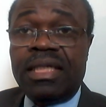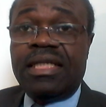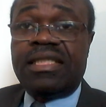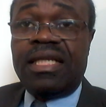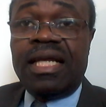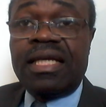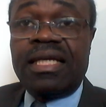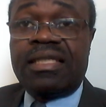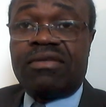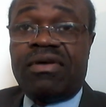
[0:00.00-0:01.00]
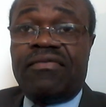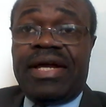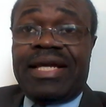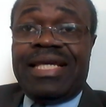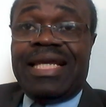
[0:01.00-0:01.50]
Et c'est là que soit
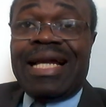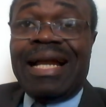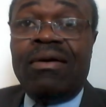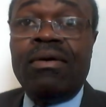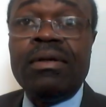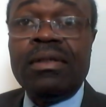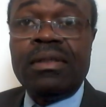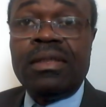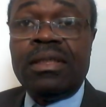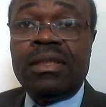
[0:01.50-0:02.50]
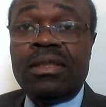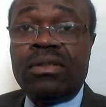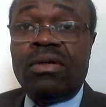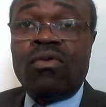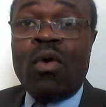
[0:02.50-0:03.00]
vers qui les galons
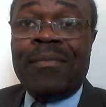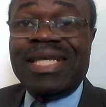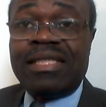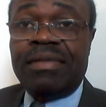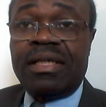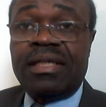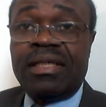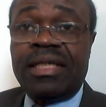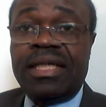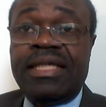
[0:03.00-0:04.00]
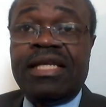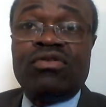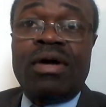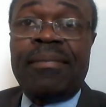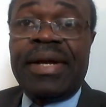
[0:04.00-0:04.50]
dans le ngwabisme. Et
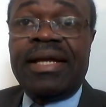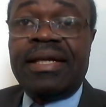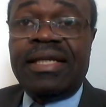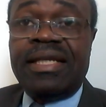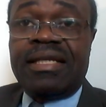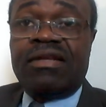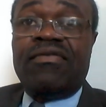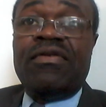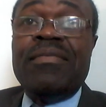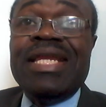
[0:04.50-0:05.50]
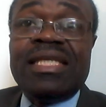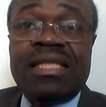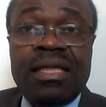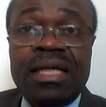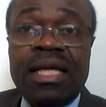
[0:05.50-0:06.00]
deux ans après, il était devenu ministre